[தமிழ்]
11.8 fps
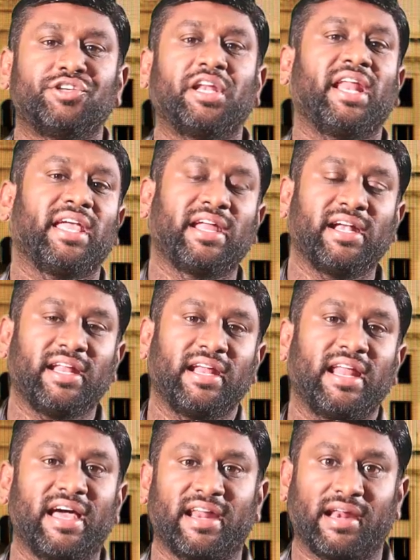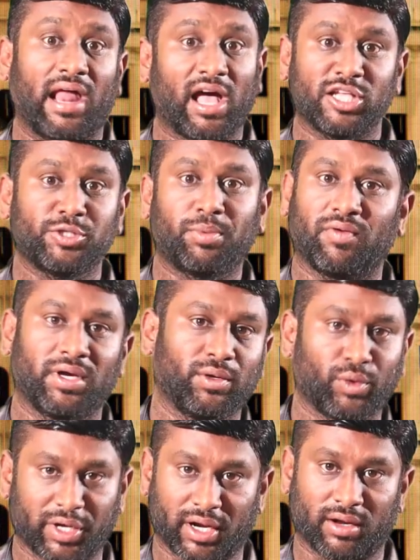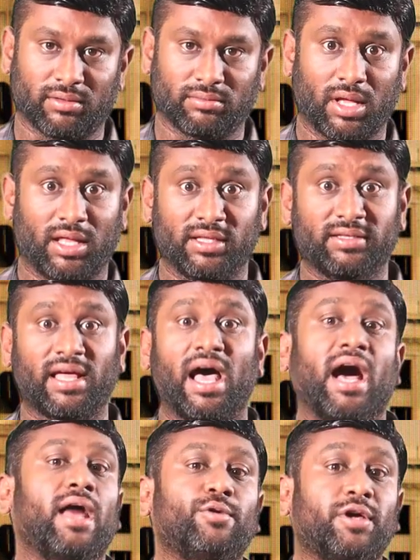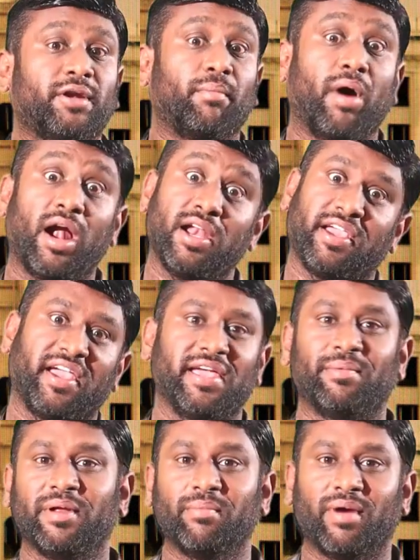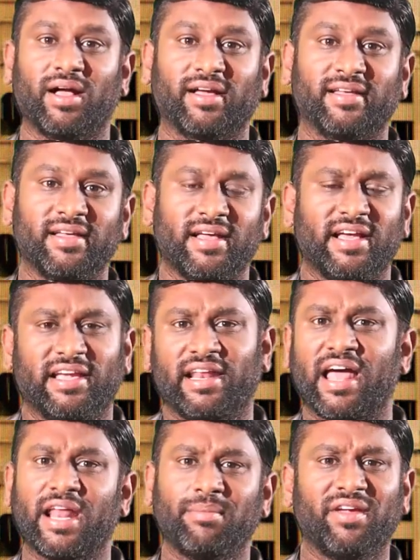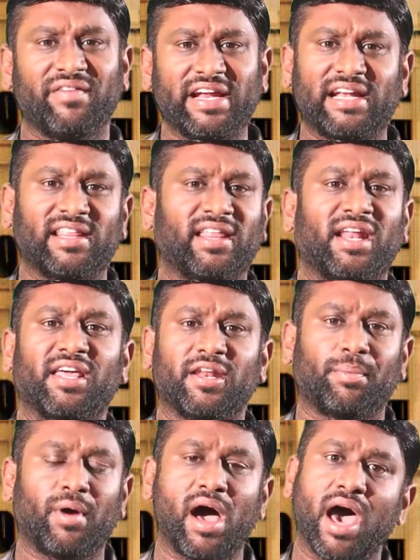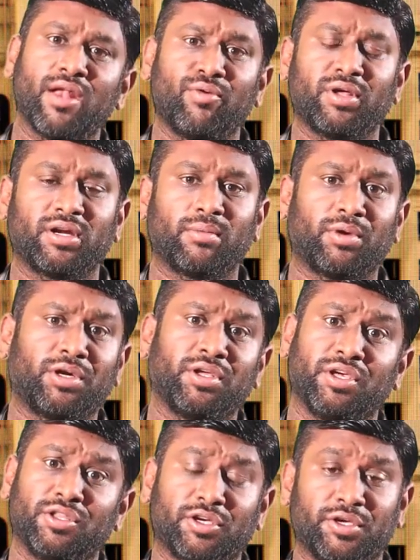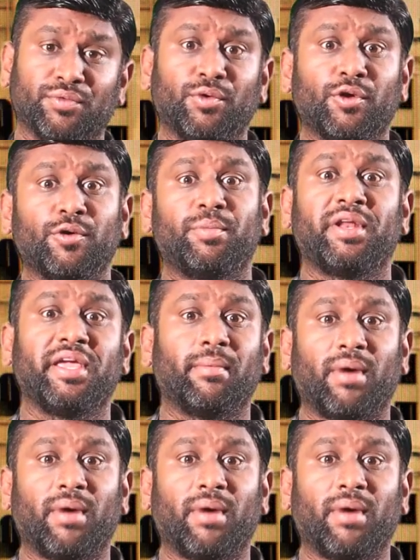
சென்னை கிண்டியில் ராஜ்பவன் ஒரு இடம் அது தான் ஆளுநர் மாளிகை அப்படிம்பாங்க எல்லாருமே வீட்டில் தானே இருப்போம் ஆளுநருக்கு மட்டும் எதுக்கு இவ்வளோ பெரிய